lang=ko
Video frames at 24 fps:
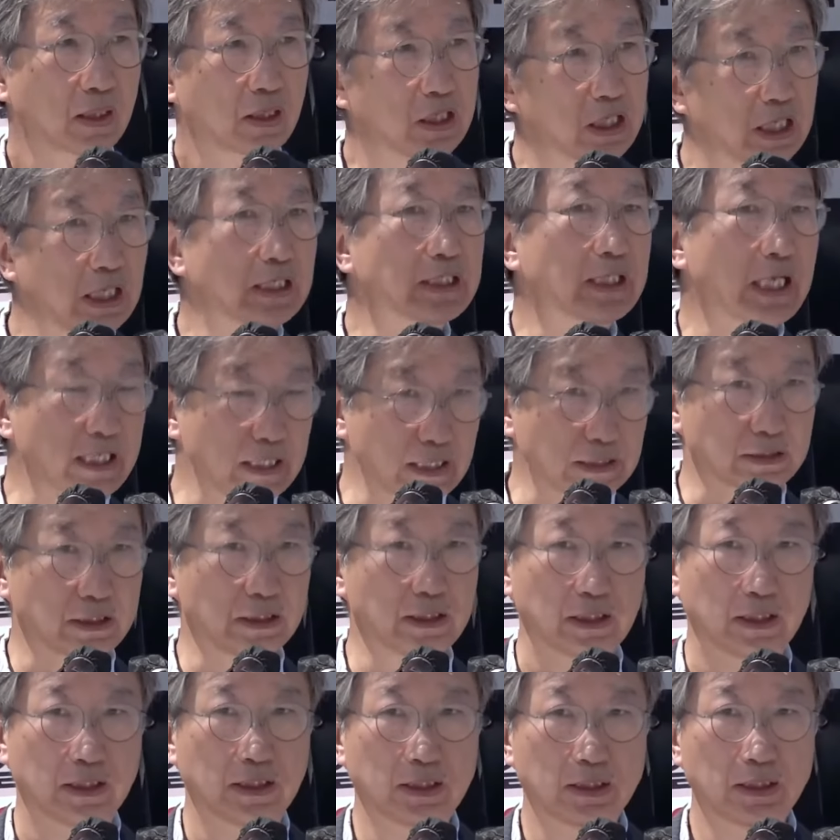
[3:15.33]
그에
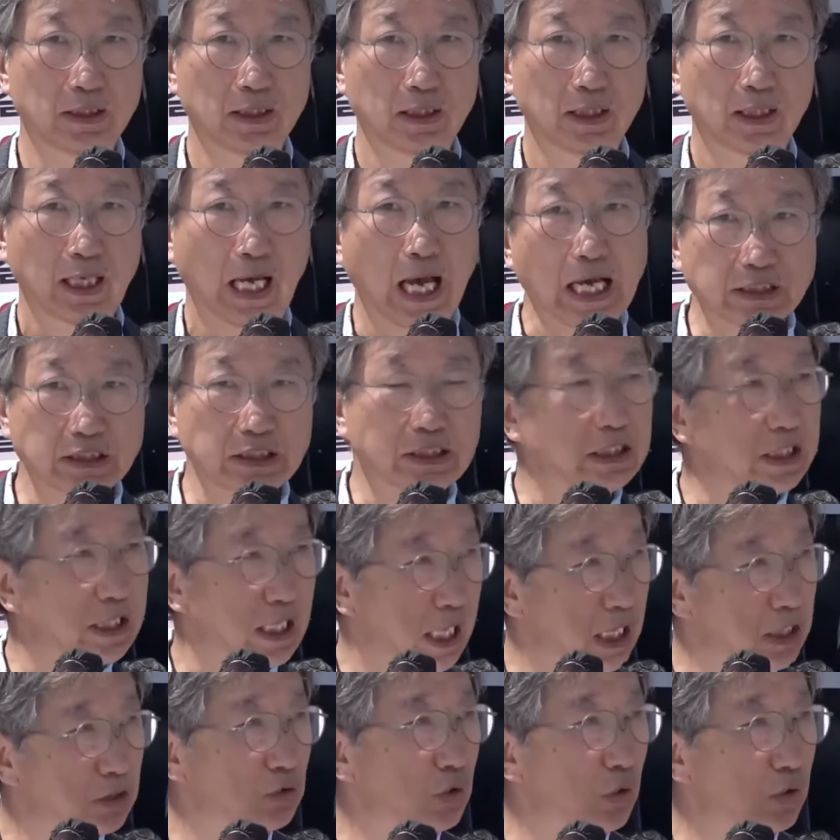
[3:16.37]
따라서 같이
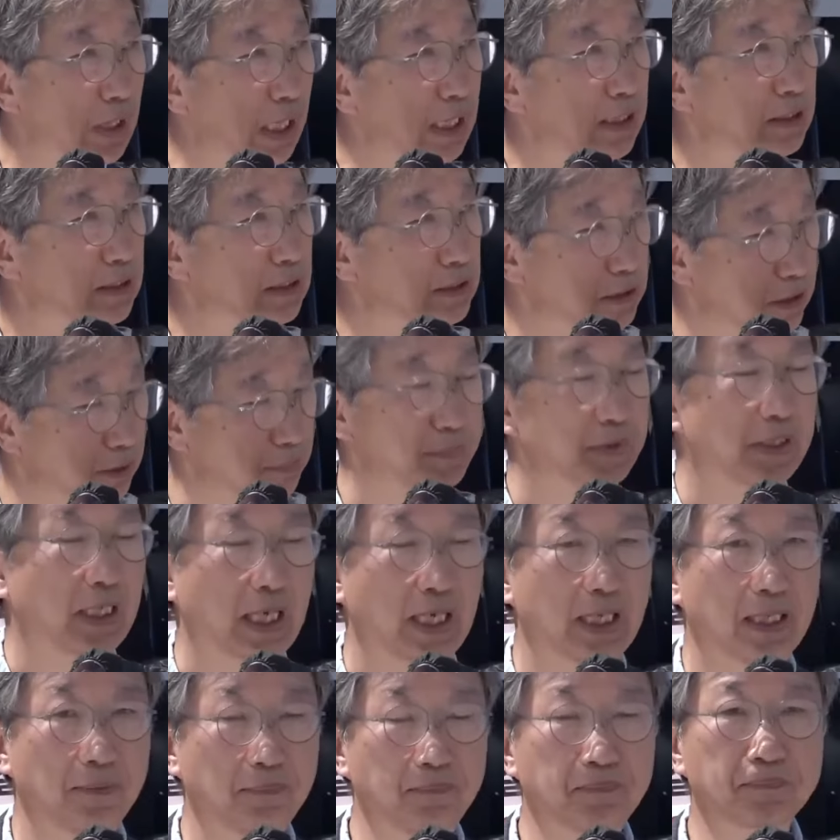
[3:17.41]
행동할
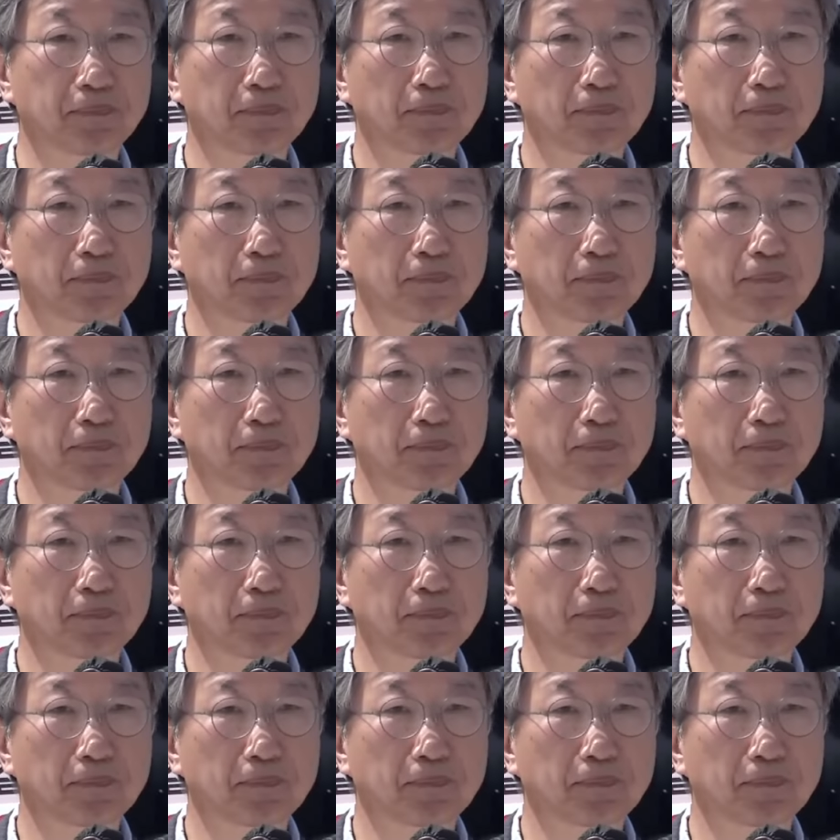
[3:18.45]
것입니다.